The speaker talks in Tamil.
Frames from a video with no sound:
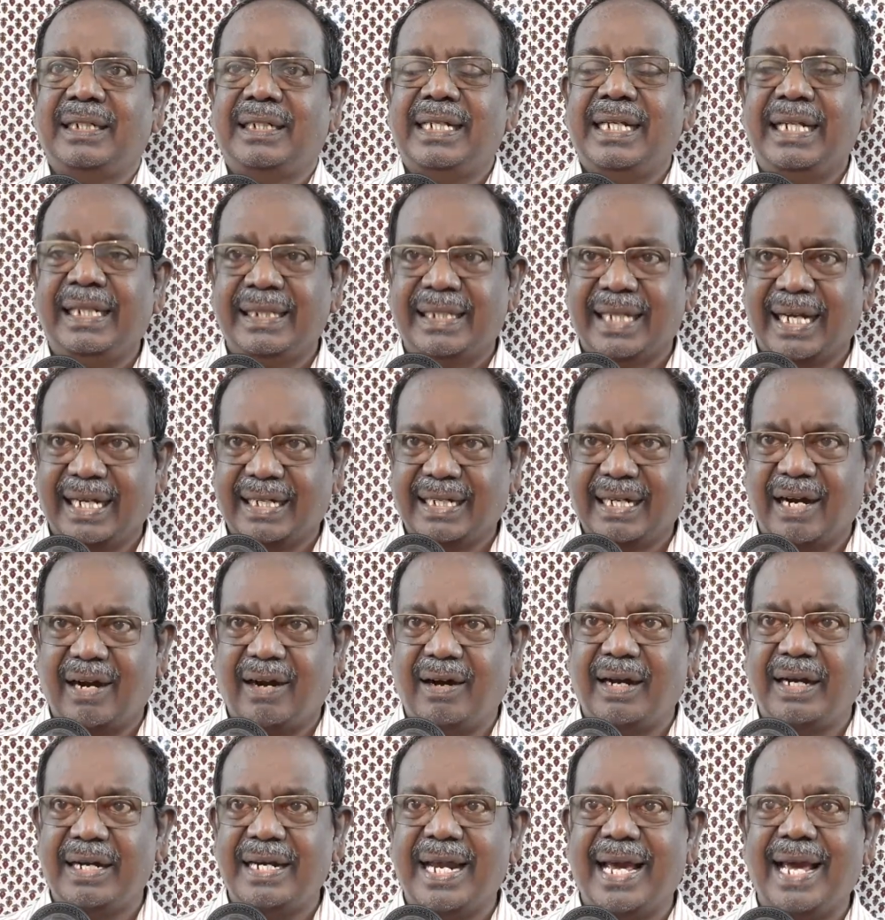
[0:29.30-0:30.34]
இந்த கா
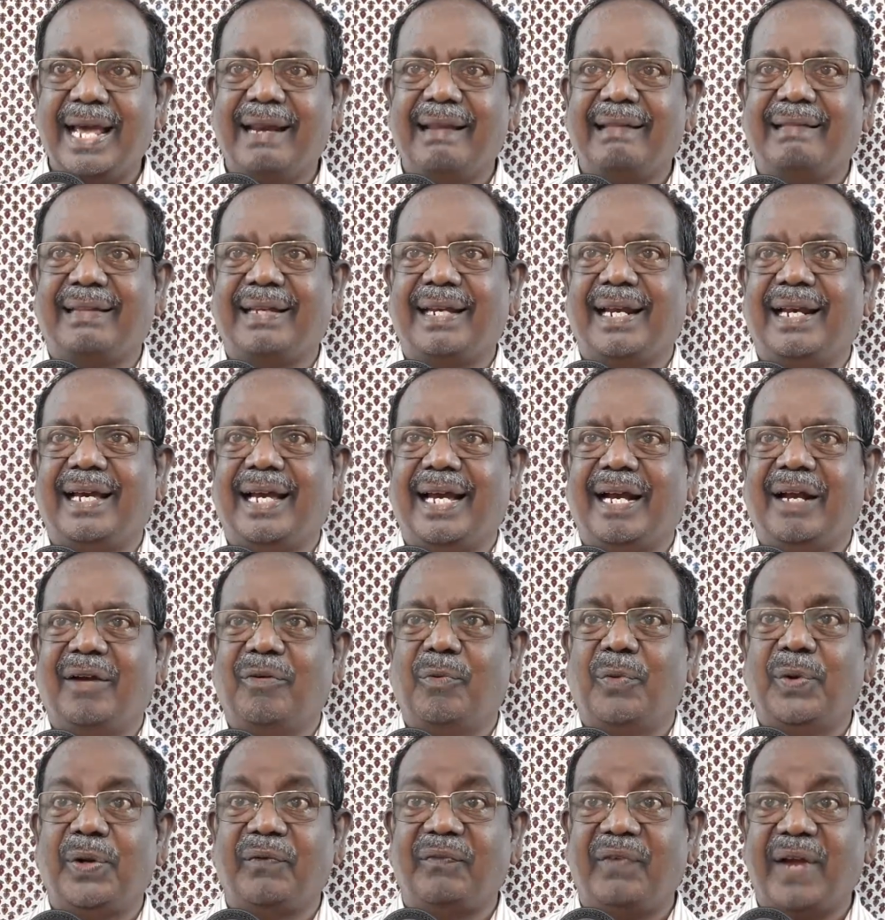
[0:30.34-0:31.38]
நேரத்தில்
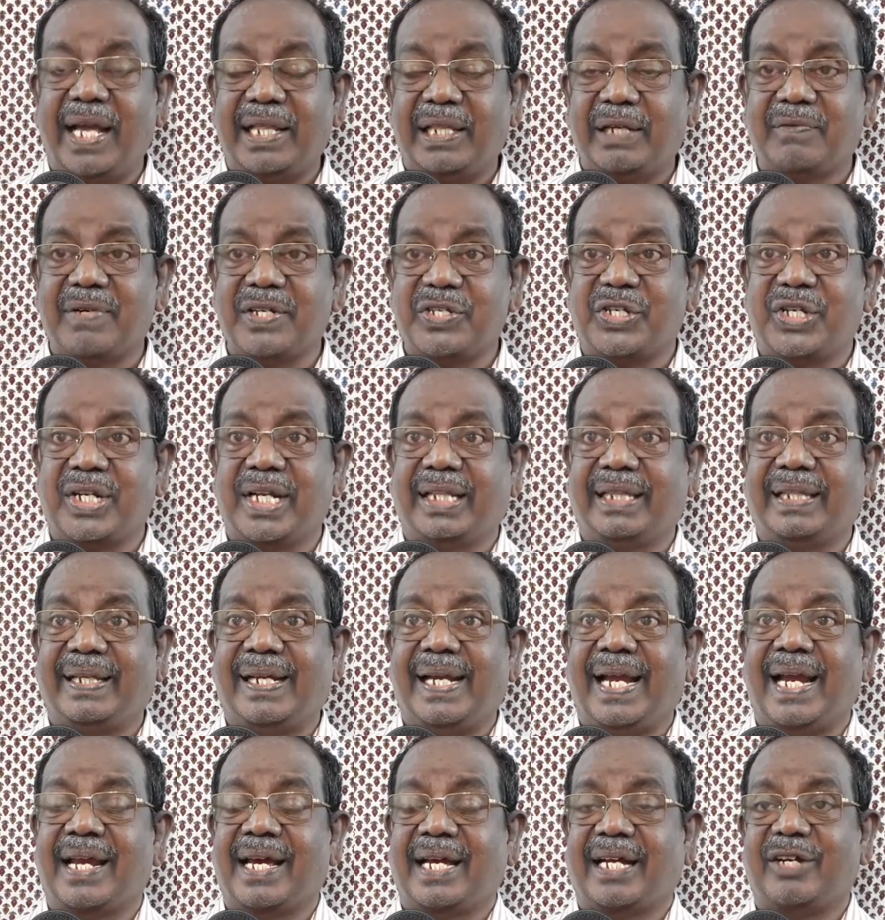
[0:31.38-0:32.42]
ஒரு வேத வசனத்தை
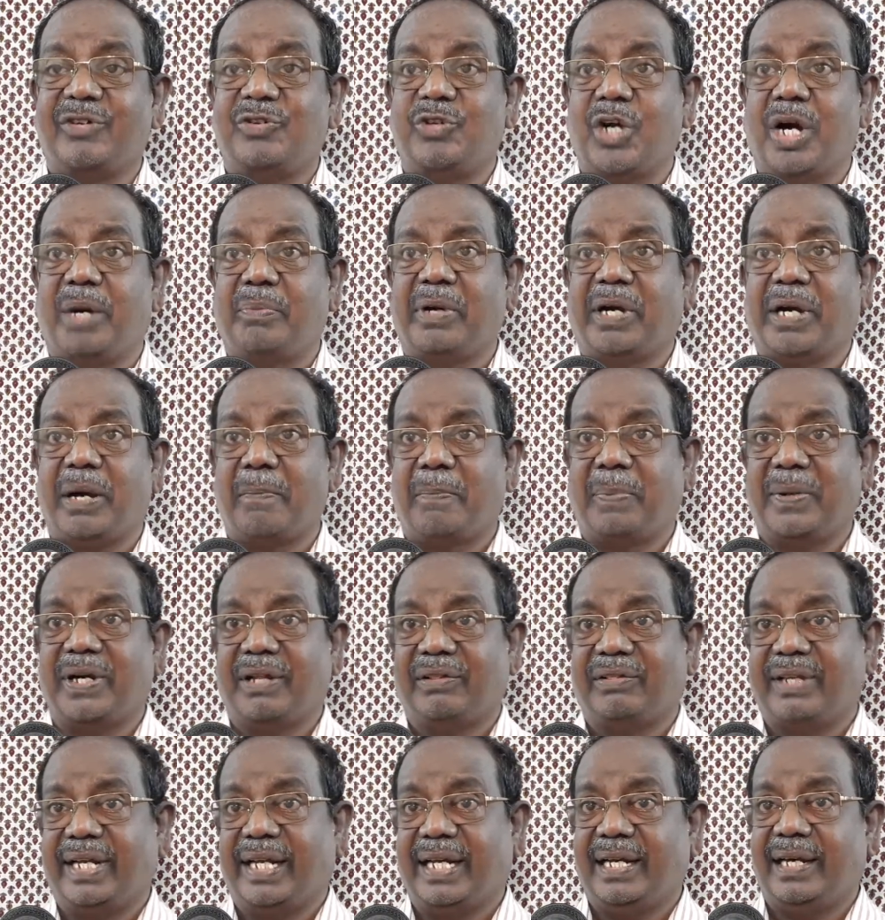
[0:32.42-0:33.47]
எனக்கு
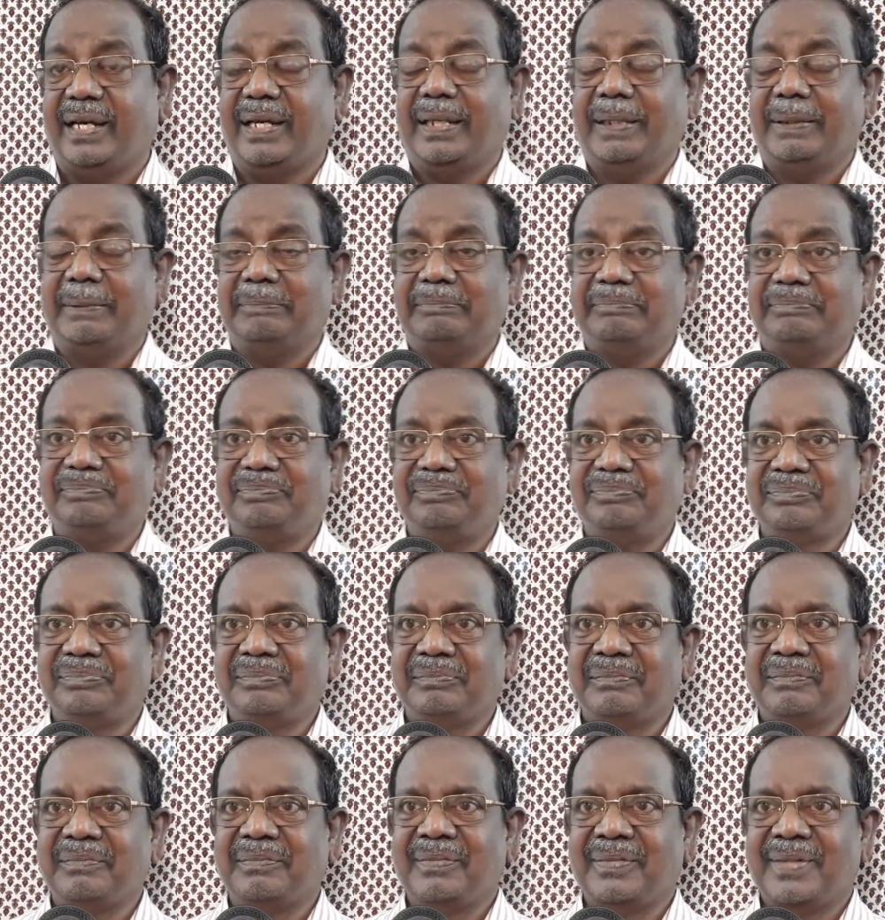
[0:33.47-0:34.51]
ஞாபகப்படுத்தினார்
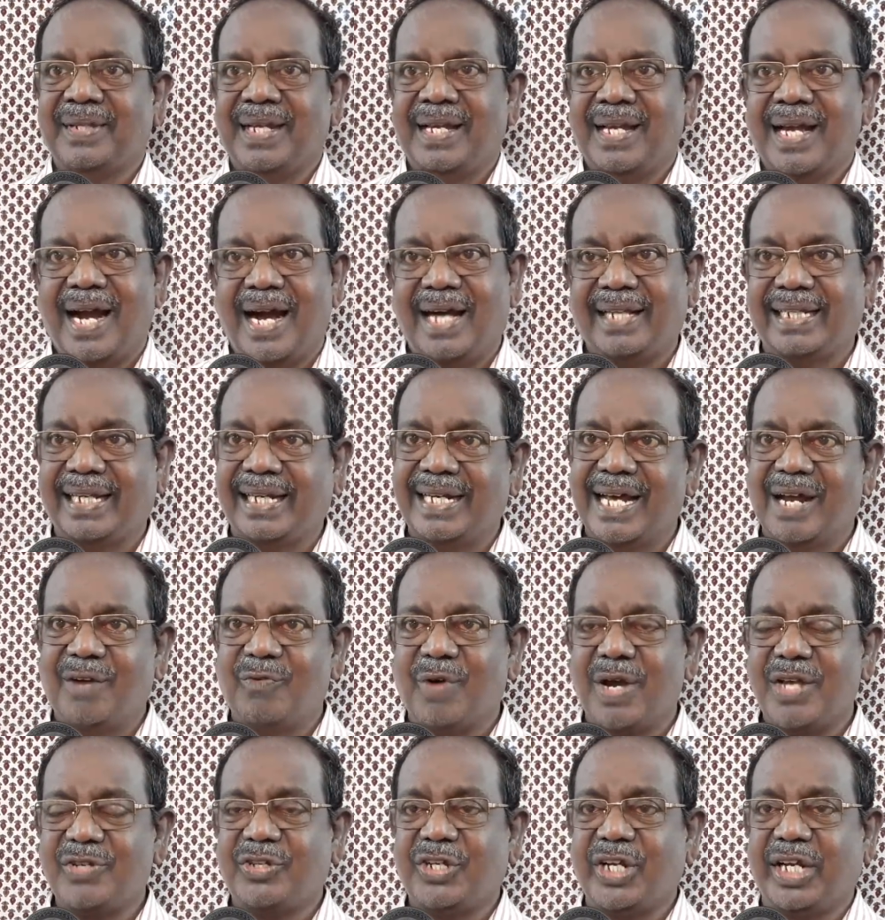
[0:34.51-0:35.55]
அதை நான்
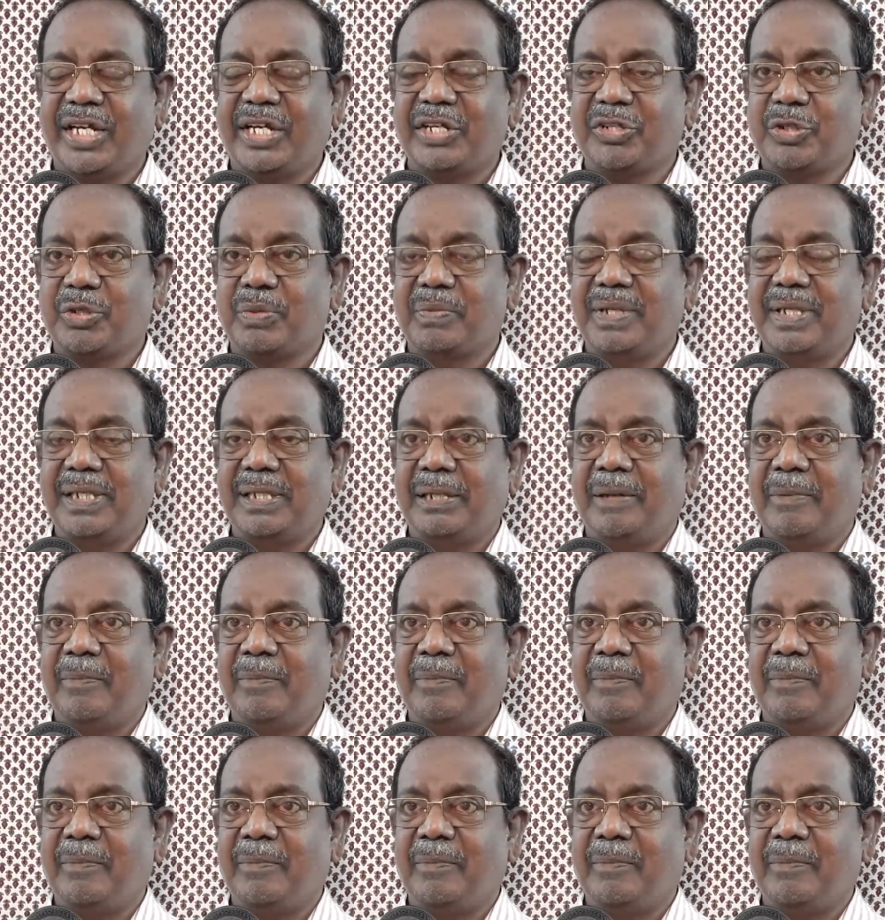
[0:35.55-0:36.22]
வாசிக்கட்டுமா